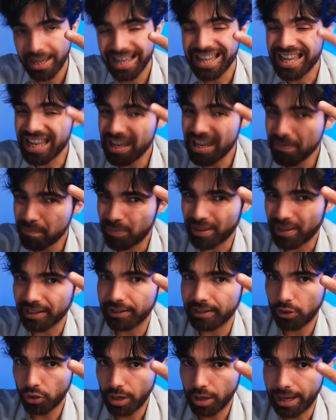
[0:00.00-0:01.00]
In
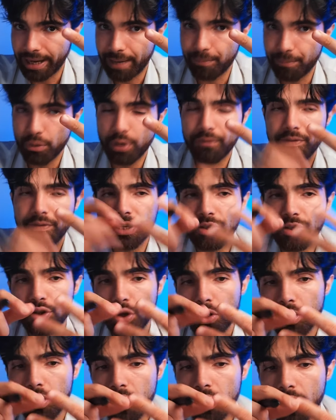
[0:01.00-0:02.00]
particolare a mio
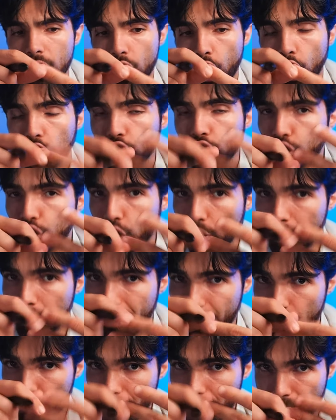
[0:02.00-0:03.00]
avviso
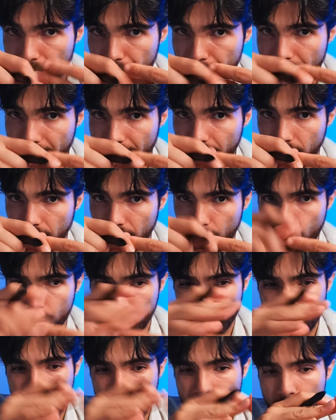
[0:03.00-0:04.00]
ottobre-novembre, quindi fai un